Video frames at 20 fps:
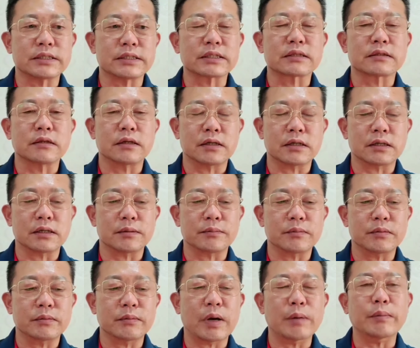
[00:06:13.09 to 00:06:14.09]
즉 어,
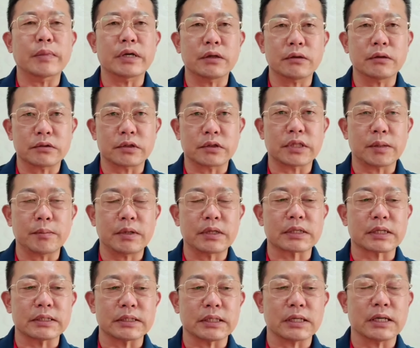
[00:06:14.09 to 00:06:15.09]
막말로
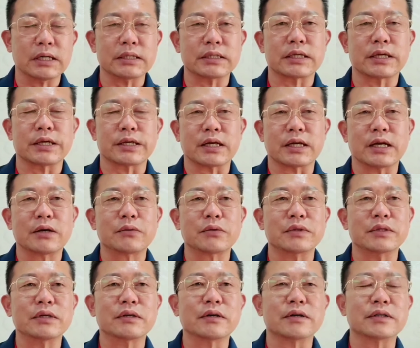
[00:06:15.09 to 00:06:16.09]
뒷담화를 간다 이렇게 얘기를 하고
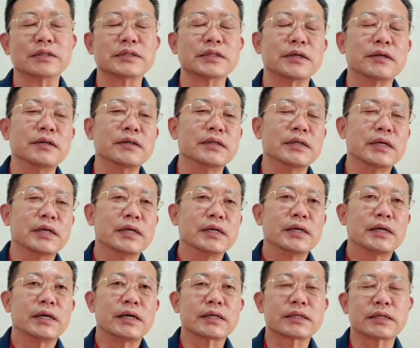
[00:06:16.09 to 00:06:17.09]
있는 거예요. 그래서
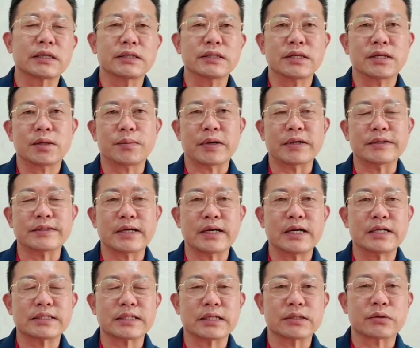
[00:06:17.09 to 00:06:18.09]
어, 그런 일이
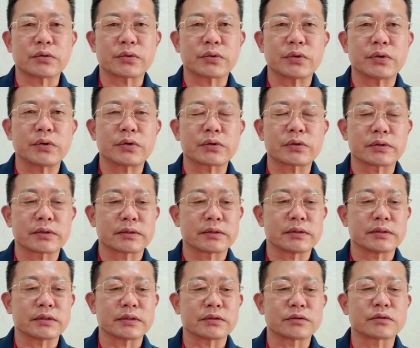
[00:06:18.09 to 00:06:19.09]
발생하지 않도록
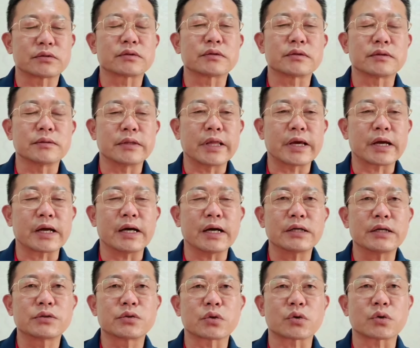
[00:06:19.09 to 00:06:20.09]
어,
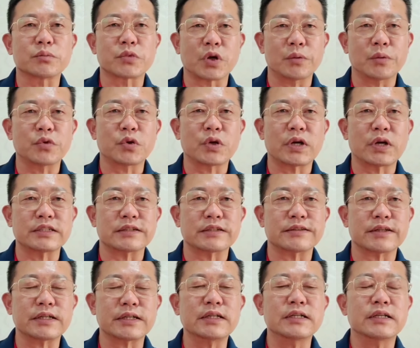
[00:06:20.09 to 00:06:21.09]
내가 조금 겸손한
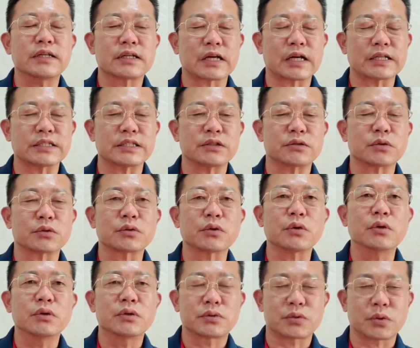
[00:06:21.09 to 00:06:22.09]
자세를 가지는
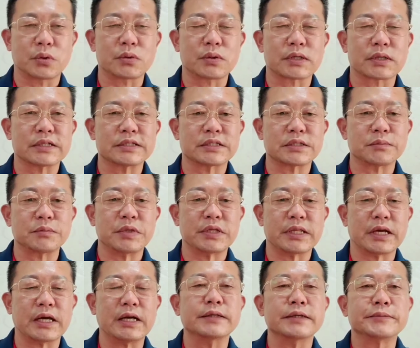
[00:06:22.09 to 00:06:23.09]
것도 좋을 것
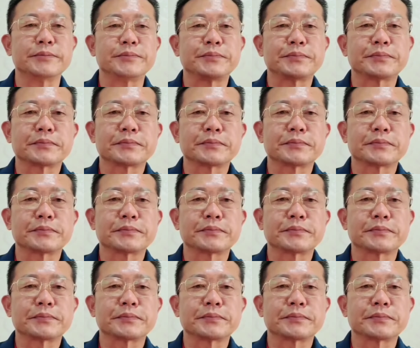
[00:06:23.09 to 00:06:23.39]
같습니다.